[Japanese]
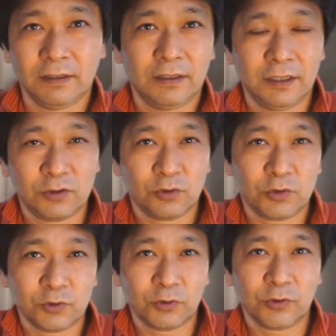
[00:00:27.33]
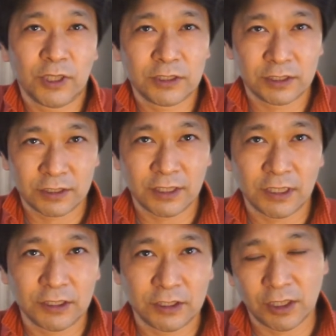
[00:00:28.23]
えー、そうすることで実
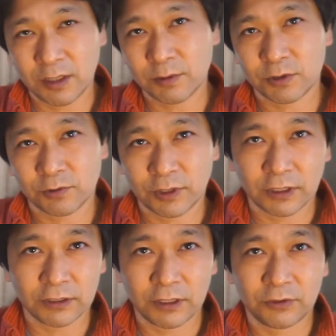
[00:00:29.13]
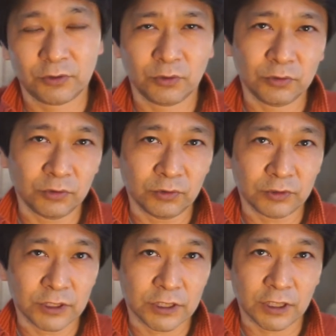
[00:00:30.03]
際にサービスの中でどのよ
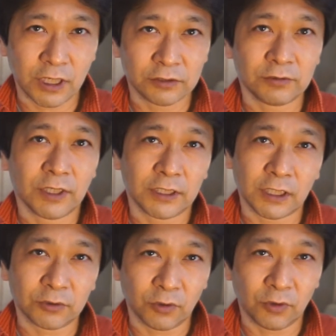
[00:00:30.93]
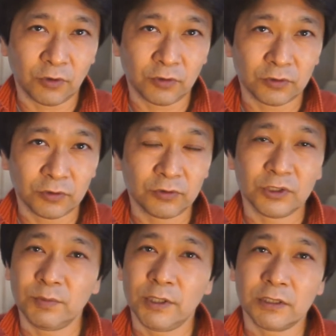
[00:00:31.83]
うに使えるのかなという
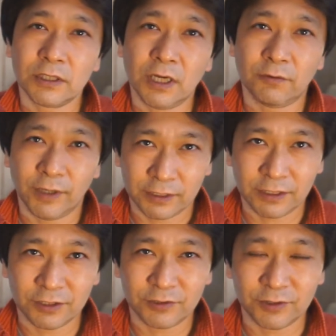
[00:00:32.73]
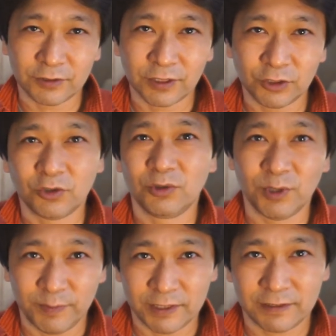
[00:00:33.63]
イメージが湧きやすくなるかと
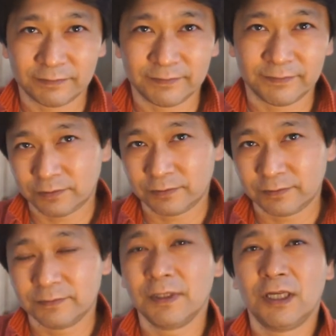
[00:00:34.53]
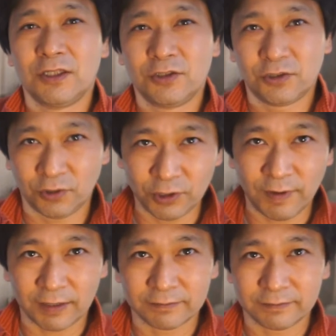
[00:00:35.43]
思います。それで
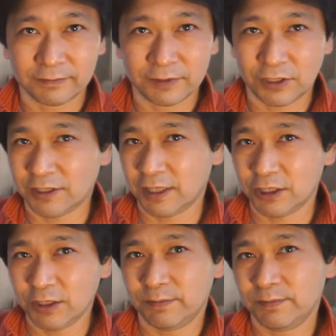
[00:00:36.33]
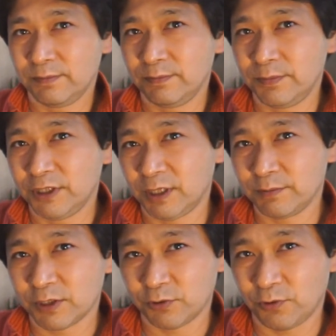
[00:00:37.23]
は実際に見てみ
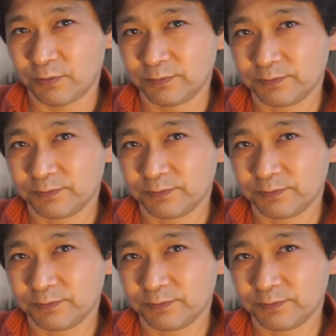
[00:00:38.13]
ましょう。